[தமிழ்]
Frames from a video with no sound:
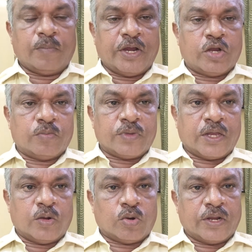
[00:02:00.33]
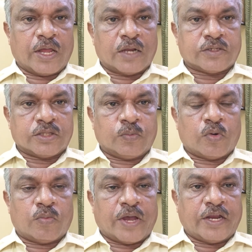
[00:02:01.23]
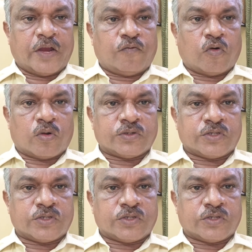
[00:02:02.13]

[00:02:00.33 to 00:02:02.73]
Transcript: மீண்டும் இன்னொரு நேரில் சந்திப்போம் நைன் எயிட் ஃபோர் ஒன்